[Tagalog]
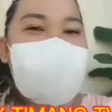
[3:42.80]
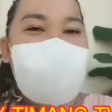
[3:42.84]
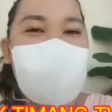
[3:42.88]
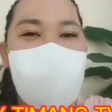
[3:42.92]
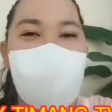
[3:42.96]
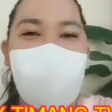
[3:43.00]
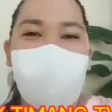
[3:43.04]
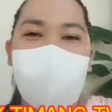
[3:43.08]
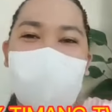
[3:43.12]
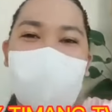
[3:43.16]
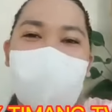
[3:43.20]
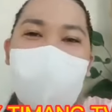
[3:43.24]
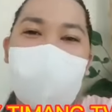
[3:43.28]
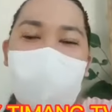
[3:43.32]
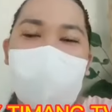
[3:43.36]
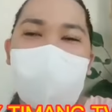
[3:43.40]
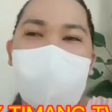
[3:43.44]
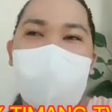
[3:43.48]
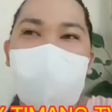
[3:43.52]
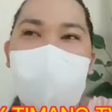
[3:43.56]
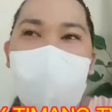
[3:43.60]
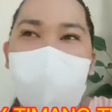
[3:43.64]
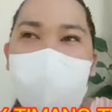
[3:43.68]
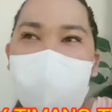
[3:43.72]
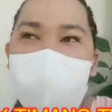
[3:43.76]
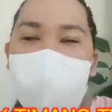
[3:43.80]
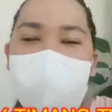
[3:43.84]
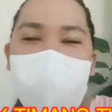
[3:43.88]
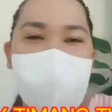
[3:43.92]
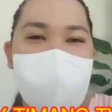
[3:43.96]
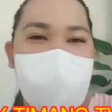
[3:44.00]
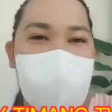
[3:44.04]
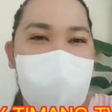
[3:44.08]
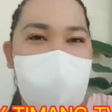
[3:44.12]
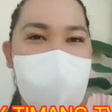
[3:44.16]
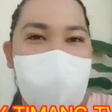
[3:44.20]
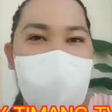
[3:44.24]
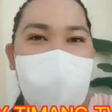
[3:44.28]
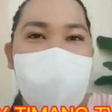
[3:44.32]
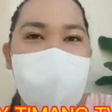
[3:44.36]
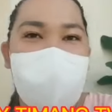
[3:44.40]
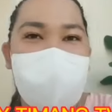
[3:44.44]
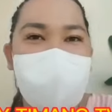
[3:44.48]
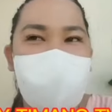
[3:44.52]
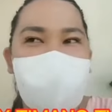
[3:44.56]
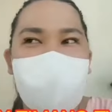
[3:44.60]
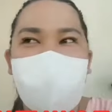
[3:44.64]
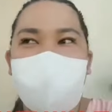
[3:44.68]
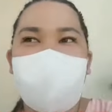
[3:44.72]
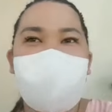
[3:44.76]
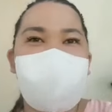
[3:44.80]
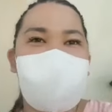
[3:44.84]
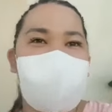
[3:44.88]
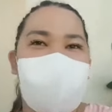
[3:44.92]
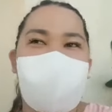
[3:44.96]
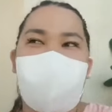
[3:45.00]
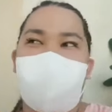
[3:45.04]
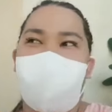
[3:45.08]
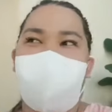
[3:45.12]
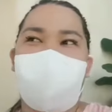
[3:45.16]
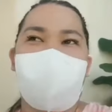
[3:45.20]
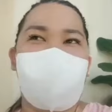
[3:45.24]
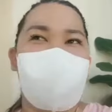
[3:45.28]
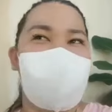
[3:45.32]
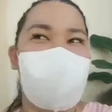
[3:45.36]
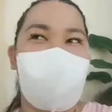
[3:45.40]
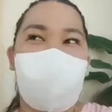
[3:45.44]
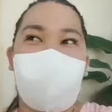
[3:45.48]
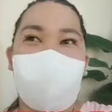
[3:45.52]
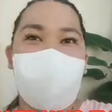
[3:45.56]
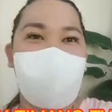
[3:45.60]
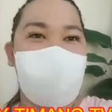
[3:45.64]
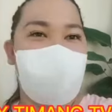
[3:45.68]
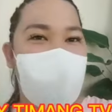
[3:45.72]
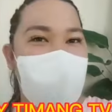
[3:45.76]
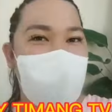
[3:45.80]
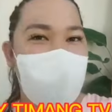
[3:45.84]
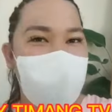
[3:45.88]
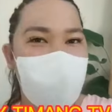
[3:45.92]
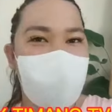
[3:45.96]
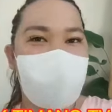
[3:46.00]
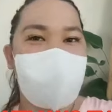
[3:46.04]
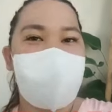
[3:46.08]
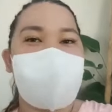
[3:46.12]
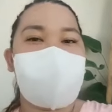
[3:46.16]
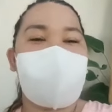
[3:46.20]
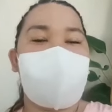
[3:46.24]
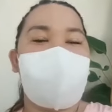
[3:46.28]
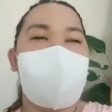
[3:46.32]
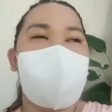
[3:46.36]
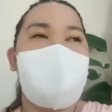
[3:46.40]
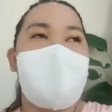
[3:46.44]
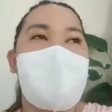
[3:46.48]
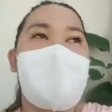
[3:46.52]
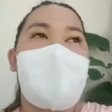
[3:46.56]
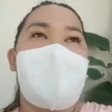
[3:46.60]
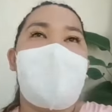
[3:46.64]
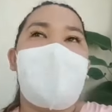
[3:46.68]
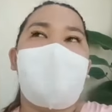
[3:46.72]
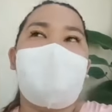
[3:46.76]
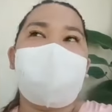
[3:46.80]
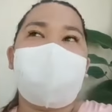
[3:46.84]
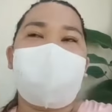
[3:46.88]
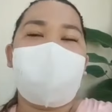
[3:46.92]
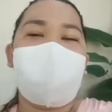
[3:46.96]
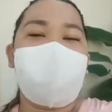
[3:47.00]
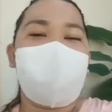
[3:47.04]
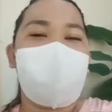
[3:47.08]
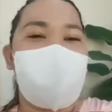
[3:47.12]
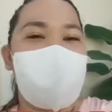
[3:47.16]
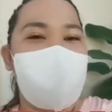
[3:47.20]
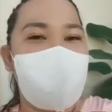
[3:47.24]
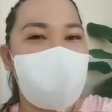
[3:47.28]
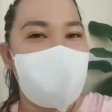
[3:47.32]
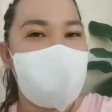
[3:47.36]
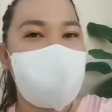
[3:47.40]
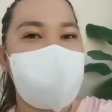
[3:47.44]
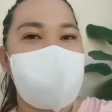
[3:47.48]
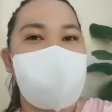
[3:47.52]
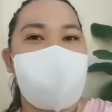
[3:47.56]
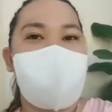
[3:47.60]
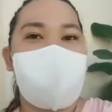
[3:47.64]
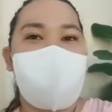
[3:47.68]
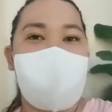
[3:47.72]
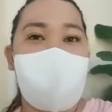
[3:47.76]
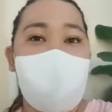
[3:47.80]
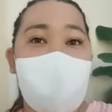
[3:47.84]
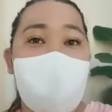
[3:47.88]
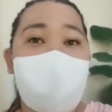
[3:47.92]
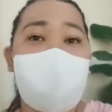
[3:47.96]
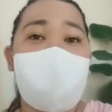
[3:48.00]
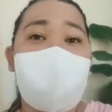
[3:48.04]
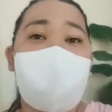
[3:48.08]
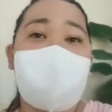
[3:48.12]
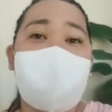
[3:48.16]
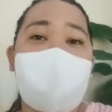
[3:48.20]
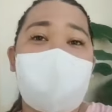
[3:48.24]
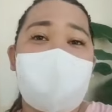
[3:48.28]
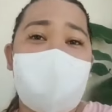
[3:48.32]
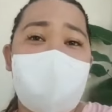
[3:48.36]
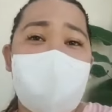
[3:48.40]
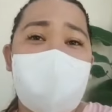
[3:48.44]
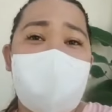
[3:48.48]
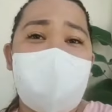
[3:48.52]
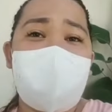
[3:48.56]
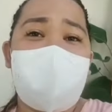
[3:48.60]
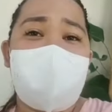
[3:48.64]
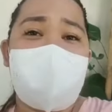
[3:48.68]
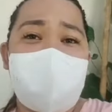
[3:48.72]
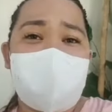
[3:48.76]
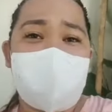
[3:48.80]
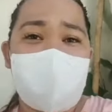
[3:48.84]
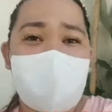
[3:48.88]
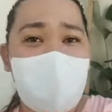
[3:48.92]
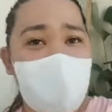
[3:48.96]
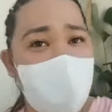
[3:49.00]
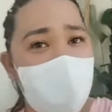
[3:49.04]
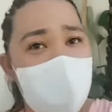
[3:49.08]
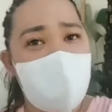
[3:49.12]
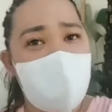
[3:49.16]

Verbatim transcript: enjoy your day. Hindi ko alam kung kailan yung birthday mo. Basta, pasensya na kasi na late yung greetings ko. Alam niyo naman,